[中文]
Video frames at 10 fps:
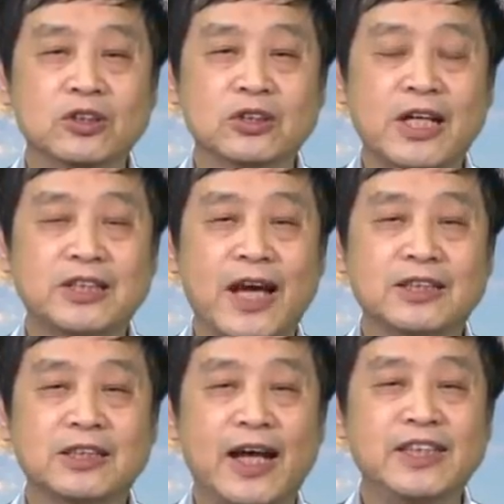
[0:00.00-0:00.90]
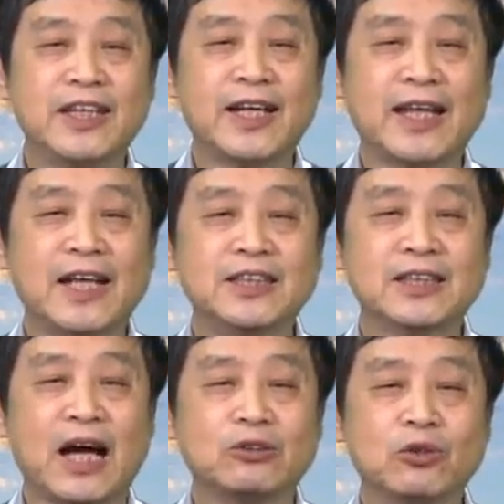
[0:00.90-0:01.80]
在现实呢，应该担任
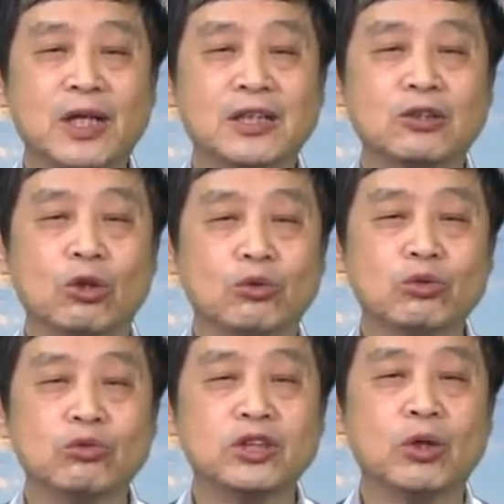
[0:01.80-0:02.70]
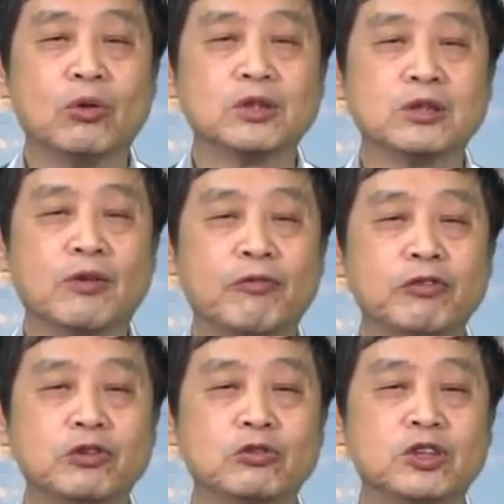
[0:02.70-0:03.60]
党中央的总书记或者是
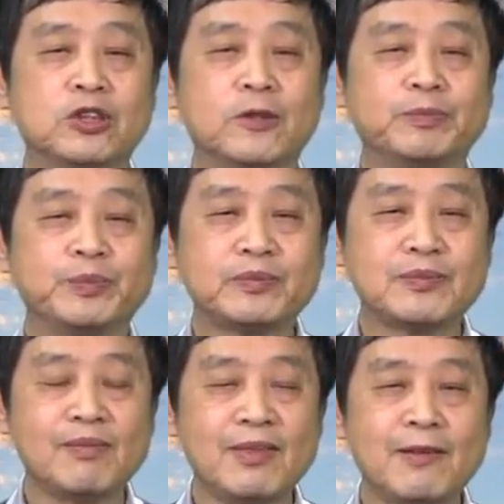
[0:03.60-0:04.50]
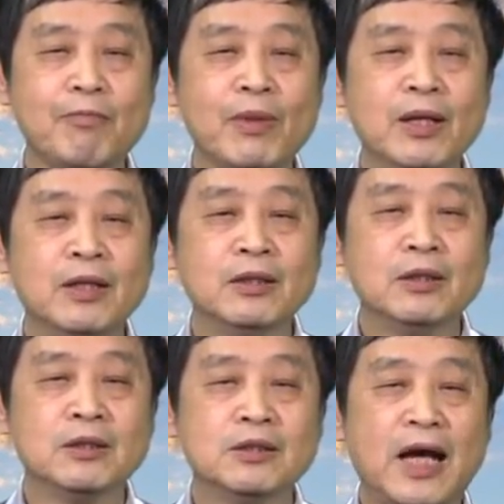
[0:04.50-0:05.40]
副主席，
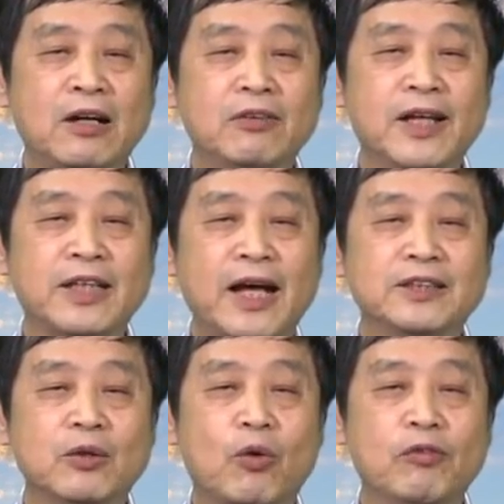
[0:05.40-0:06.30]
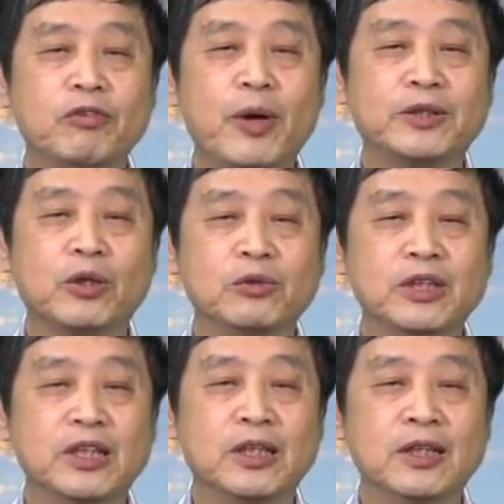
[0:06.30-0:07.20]
然后呢，担任国务院总
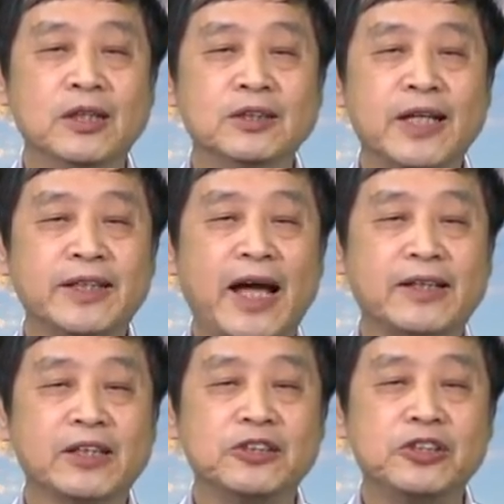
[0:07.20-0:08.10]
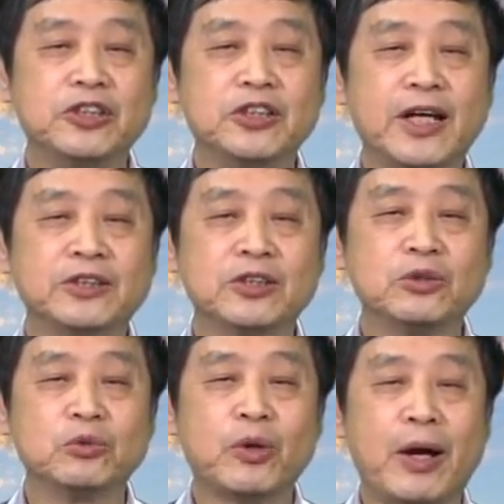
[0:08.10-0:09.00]
理。在党的七届四
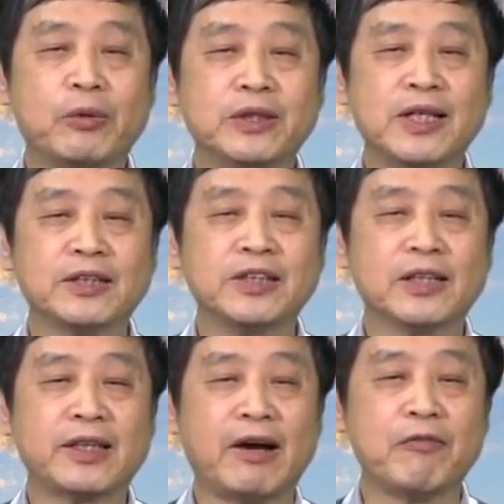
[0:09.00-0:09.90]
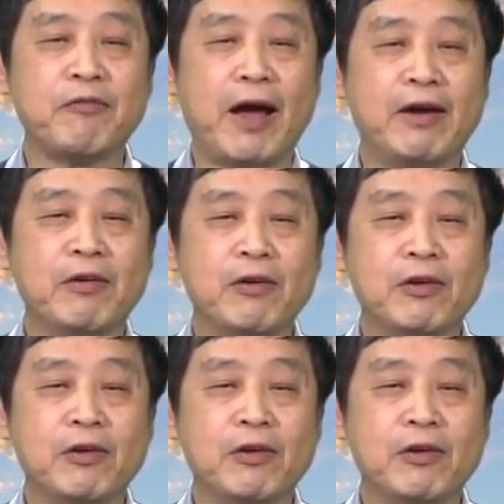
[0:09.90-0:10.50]
中全会上，向党反